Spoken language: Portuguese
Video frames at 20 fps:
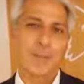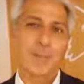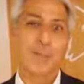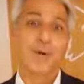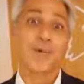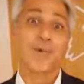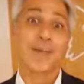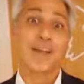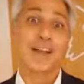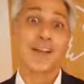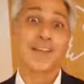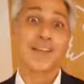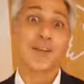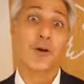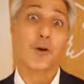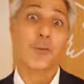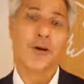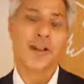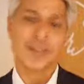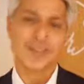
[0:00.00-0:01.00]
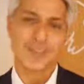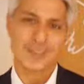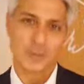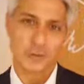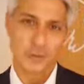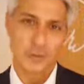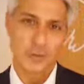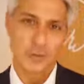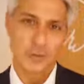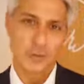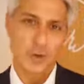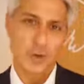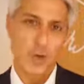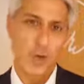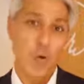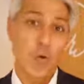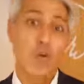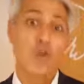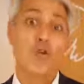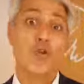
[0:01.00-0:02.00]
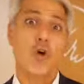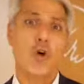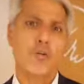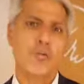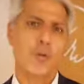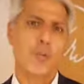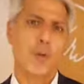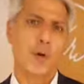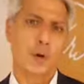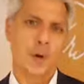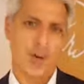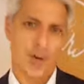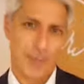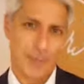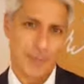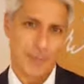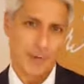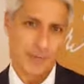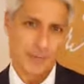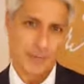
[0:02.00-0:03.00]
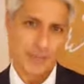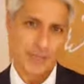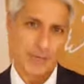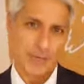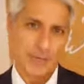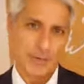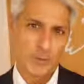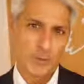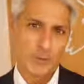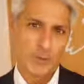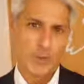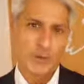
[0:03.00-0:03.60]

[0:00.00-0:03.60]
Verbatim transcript: para oferecer ao Brasil um novo programa partidário